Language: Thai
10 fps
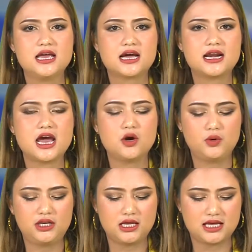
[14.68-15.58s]
คณะวิ
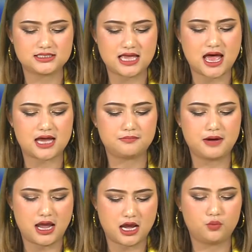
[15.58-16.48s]
ทยาศาสตร์ม
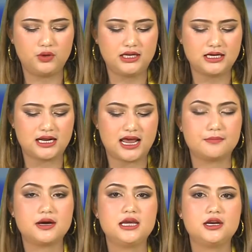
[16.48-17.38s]
หาวิทยาลัย
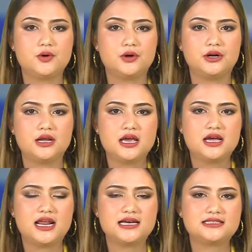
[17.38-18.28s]
มหิดล
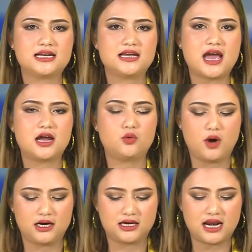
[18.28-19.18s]
ได้จัดงาน
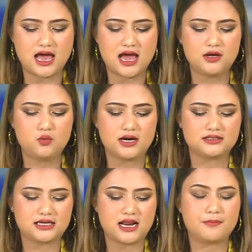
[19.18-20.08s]
วันคล้ายวัน
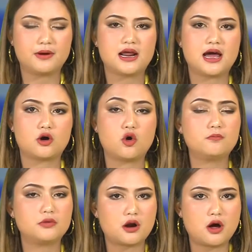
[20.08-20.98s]
สถาปนาครบ
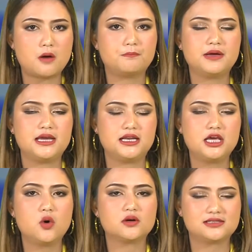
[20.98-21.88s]
รอบปีที่
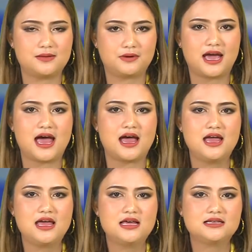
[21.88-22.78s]
60 ค่ะ
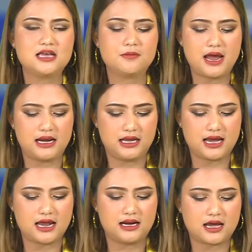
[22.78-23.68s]
ซึ่งภายใน
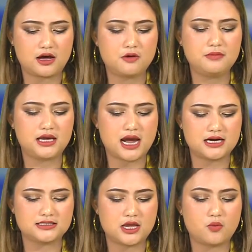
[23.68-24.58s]
งานนะคะก็มีการ
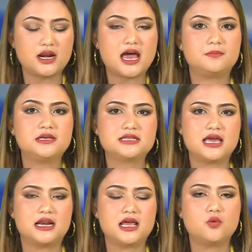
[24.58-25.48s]
เสวนาพิเศ
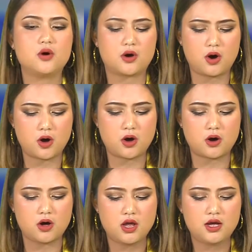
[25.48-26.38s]
ษในหัวข้อ
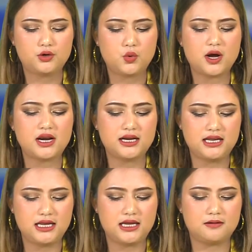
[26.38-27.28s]
ทวนอ
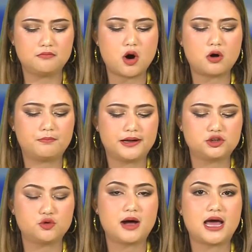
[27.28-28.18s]
ดีตมองปัจ
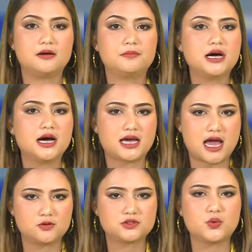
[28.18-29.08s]
จุบันเพื่อ
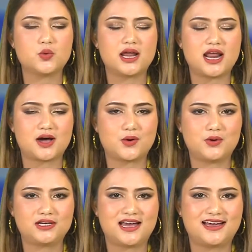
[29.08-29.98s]
ก้าวสู่อนาค
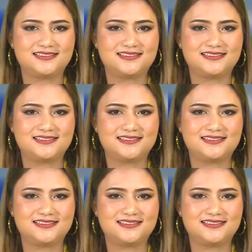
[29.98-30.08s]
ตค่ะ